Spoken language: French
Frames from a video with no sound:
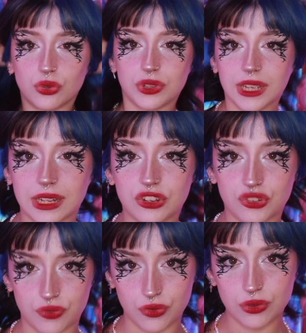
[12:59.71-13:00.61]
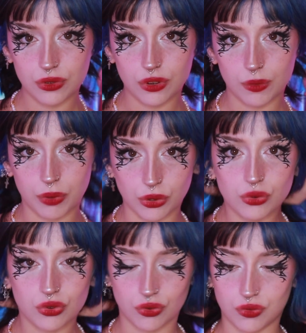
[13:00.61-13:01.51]
tenir les cheveux
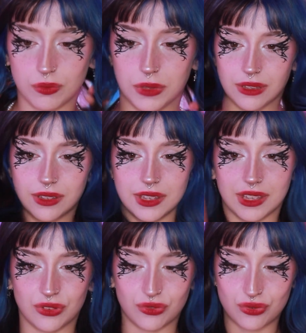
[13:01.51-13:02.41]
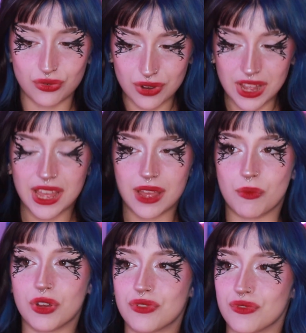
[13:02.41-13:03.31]
pendant que je vomis. Et du coup
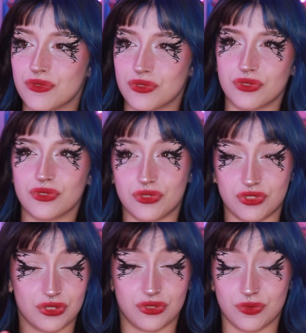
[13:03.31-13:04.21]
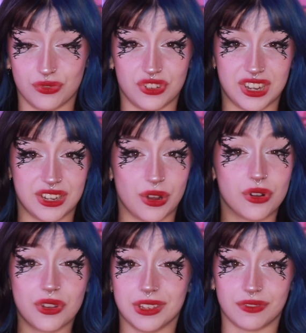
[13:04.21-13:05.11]
moi je j'ai
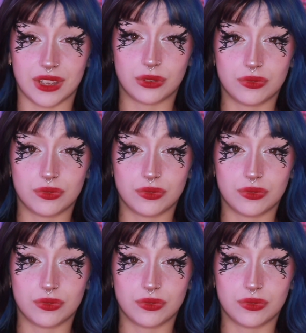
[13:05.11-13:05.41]
encore des vagues